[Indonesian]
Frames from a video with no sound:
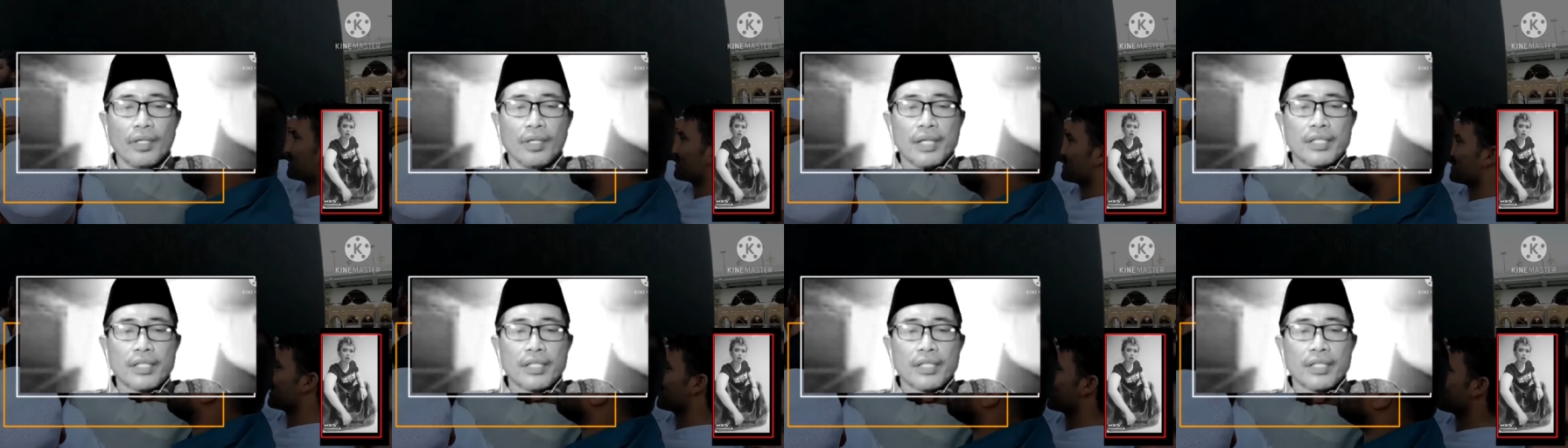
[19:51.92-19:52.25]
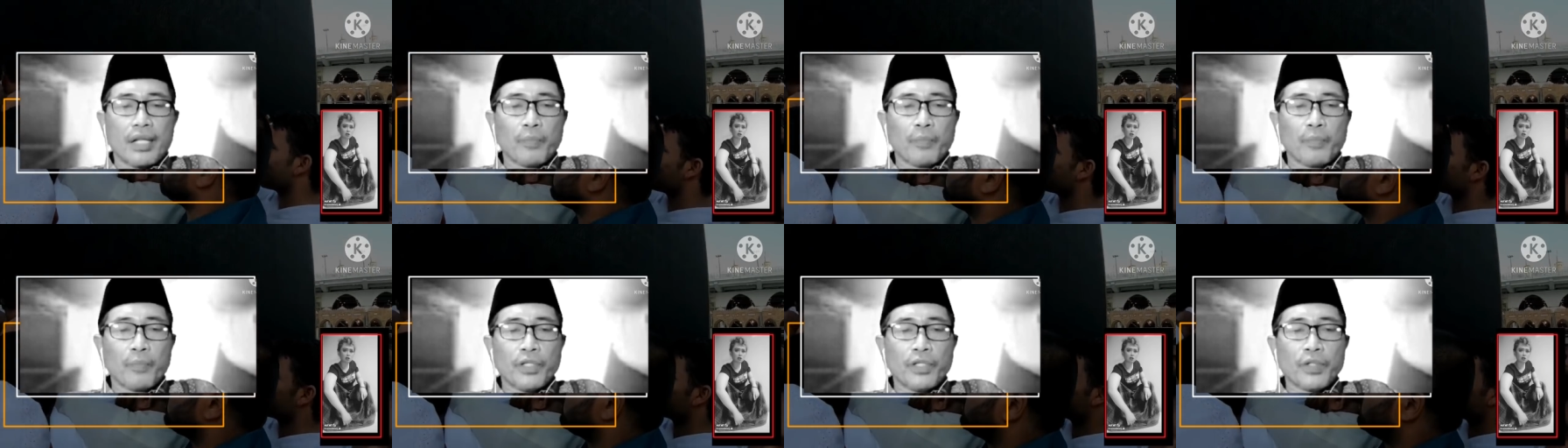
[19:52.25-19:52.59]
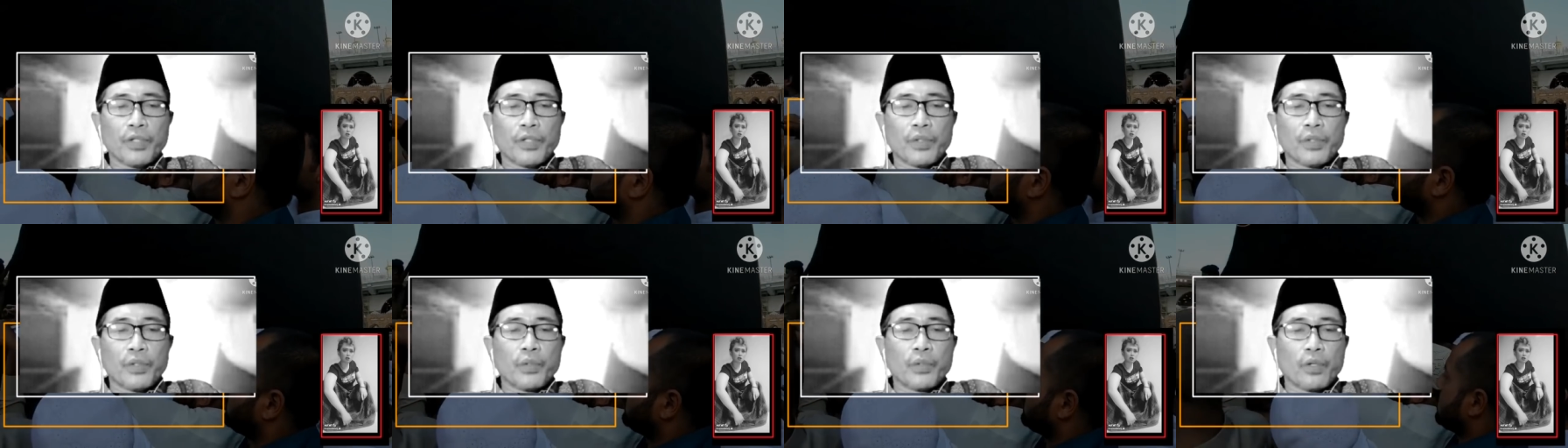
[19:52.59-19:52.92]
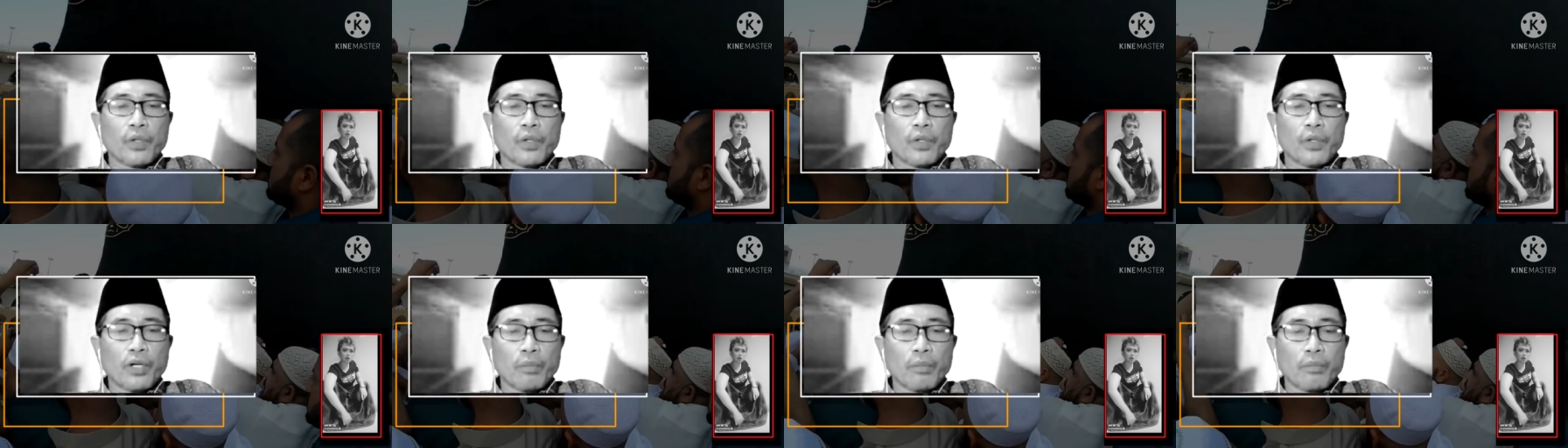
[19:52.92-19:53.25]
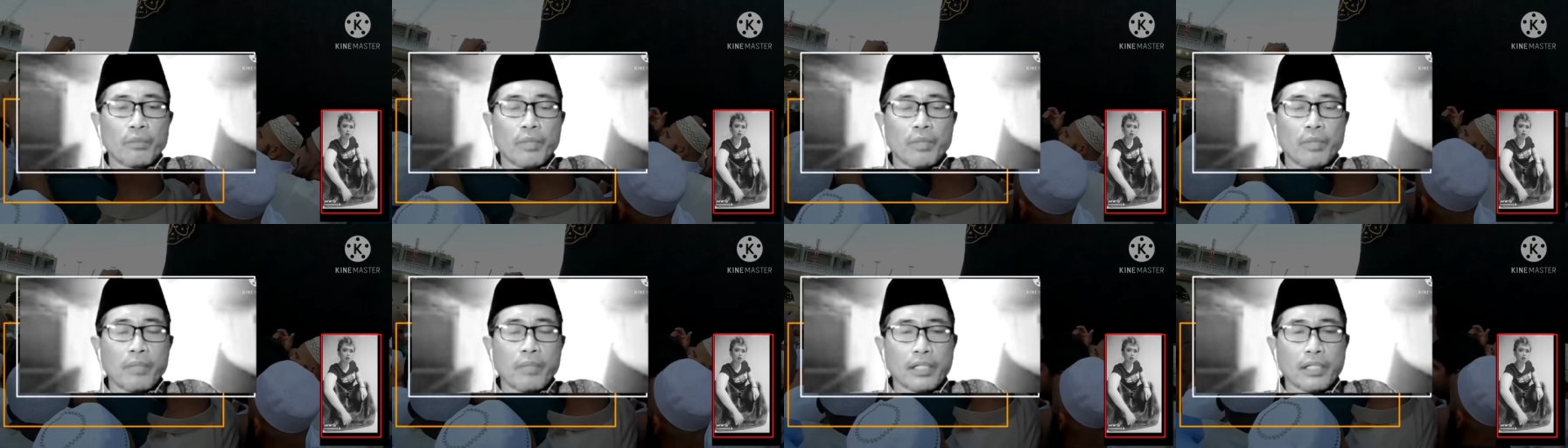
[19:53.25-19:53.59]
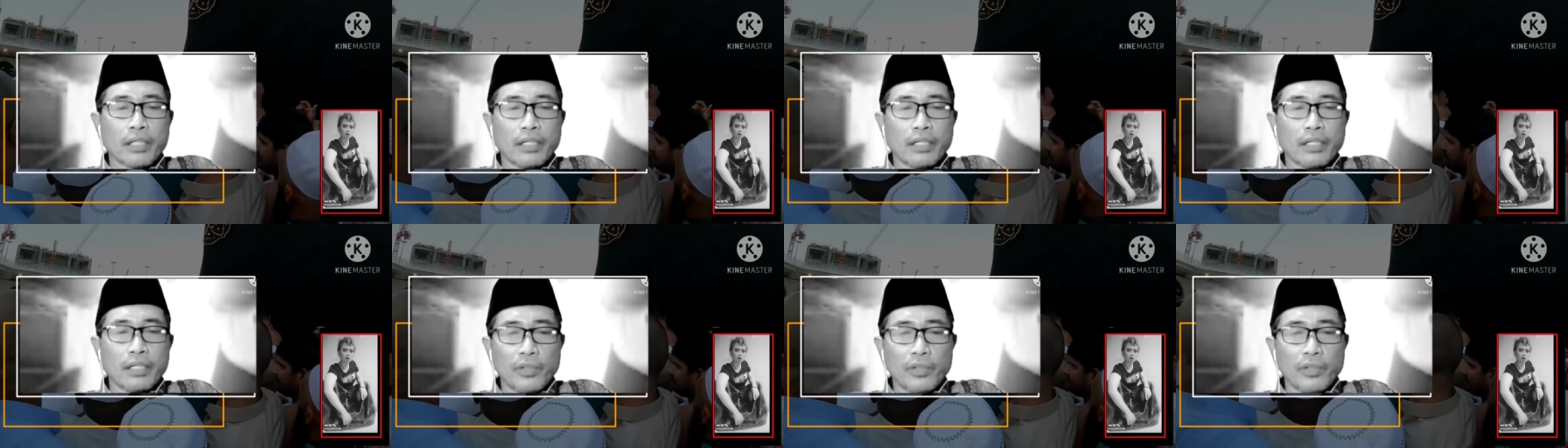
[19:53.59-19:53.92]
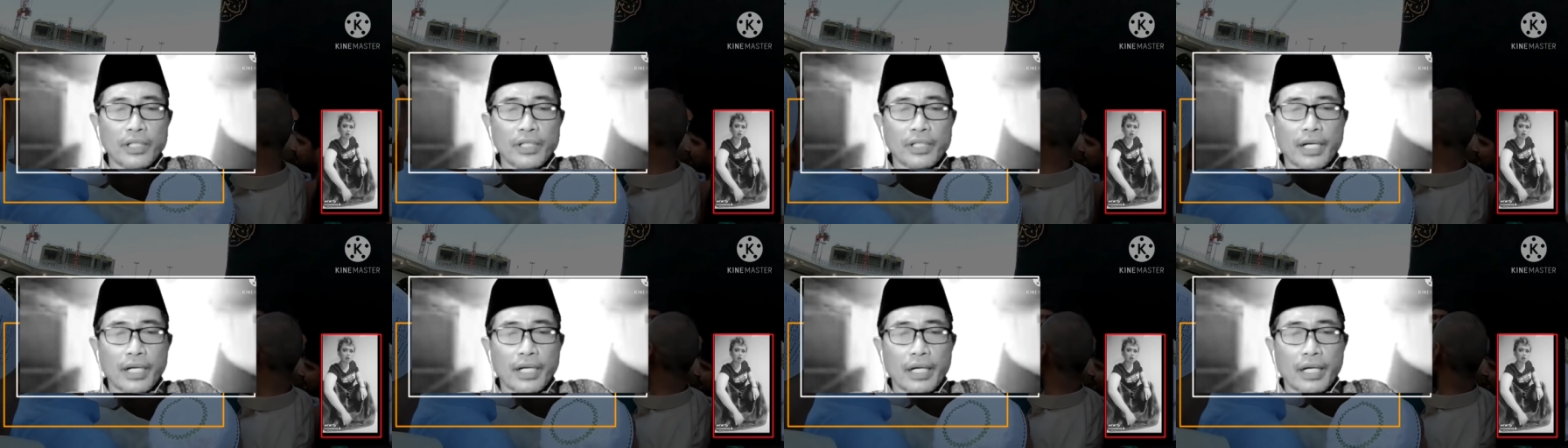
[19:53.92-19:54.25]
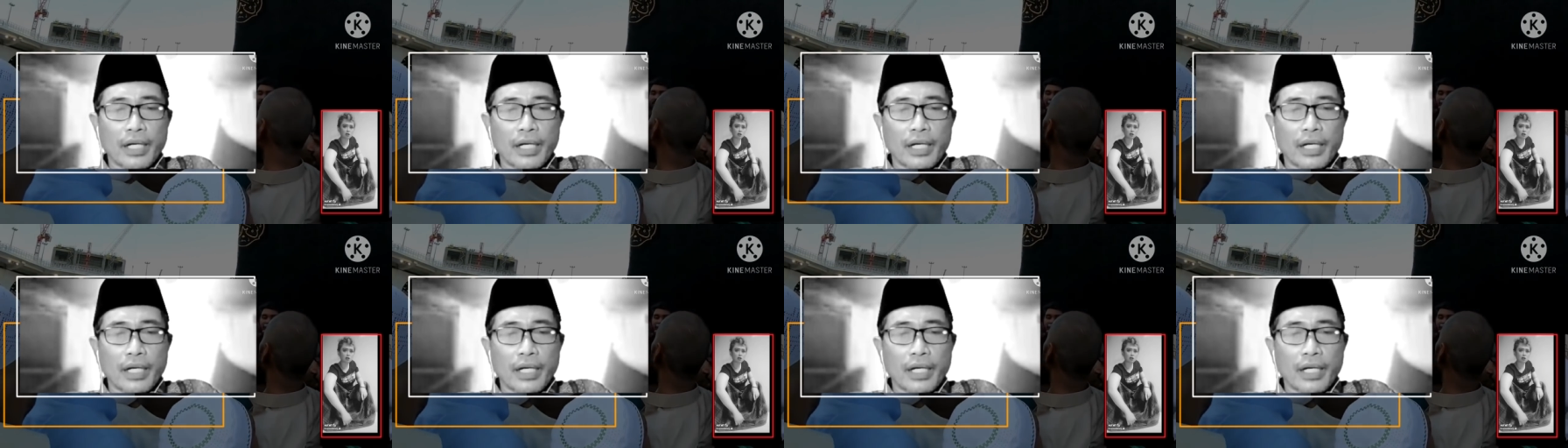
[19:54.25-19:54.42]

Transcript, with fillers: Muhammad bin Abdullah itu dikubur di